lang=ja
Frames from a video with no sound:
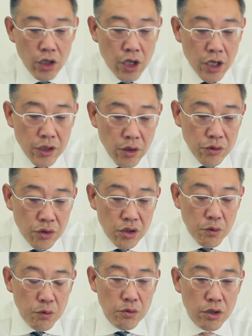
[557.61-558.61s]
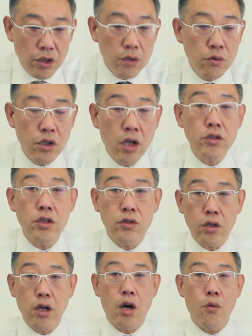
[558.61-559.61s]
結局その部分がゼロになっちゃっ
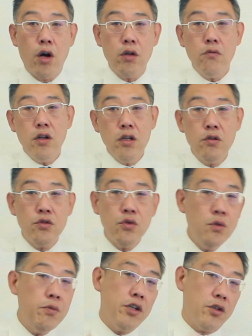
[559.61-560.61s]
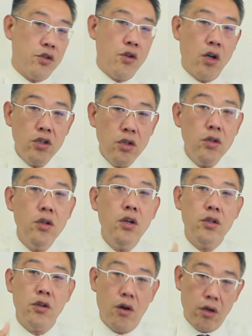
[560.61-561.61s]
たら我々の商売として成り立た
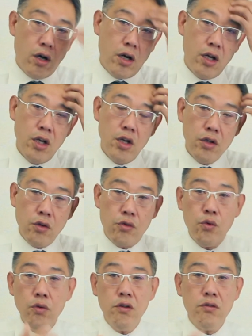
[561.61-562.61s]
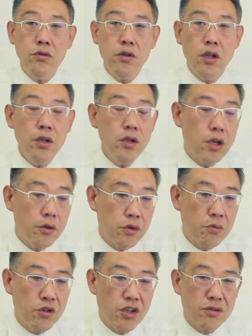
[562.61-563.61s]
ないんだから、いやそれはそれでいいけど
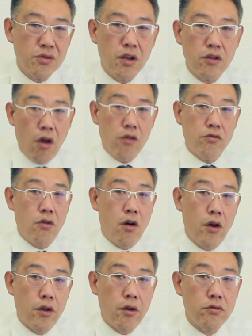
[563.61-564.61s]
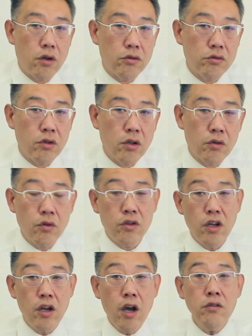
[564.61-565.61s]
君たちとしては安く入れるからって言うんだから、そ
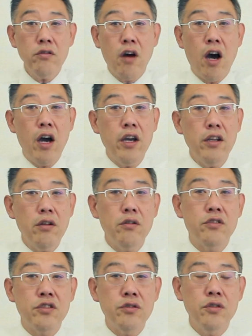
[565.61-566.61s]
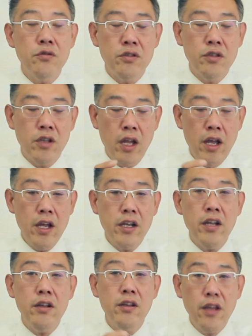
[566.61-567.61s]
れじゃあ安く入れる税
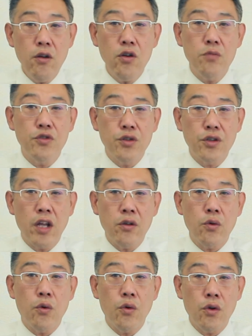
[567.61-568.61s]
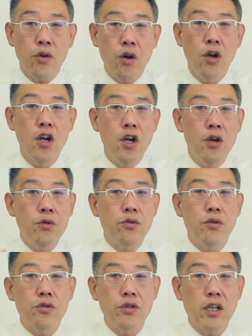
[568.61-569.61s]
金ゼロの物件のところの不
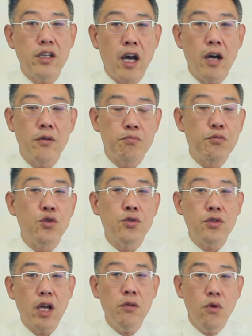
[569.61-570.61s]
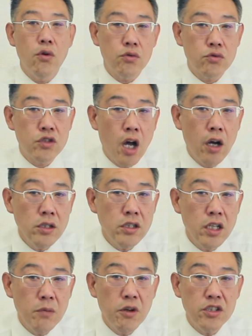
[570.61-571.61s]
動産や物件を探し
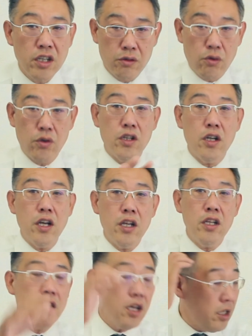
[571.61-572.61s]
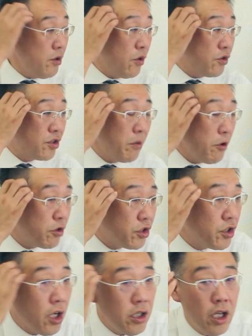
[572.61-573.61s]
ていけばいいじゃん。それだけインターネットで調べる
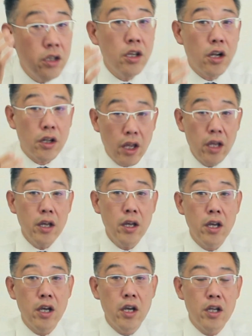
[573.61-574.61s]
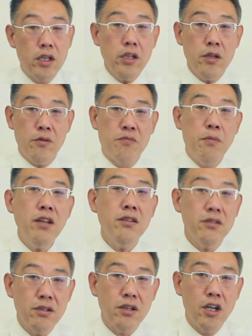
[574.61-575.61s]
時代だったらね。だってま
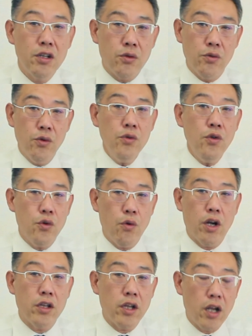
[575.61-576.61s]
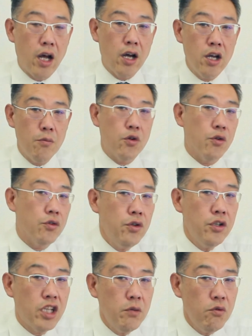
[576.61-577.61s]
ずそのこと言われたらものす
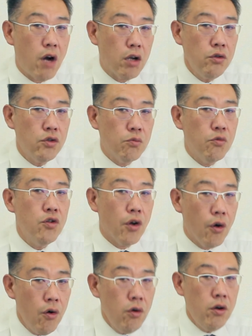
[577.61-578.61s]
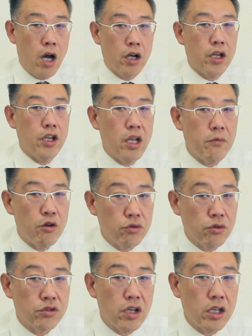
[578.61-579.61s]
ごい気分悪いと思うよ、はっきり言えば不
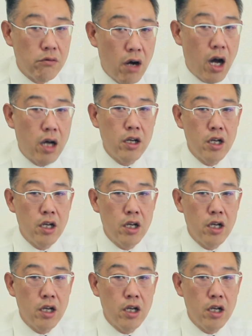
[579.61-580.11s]
動産屋は。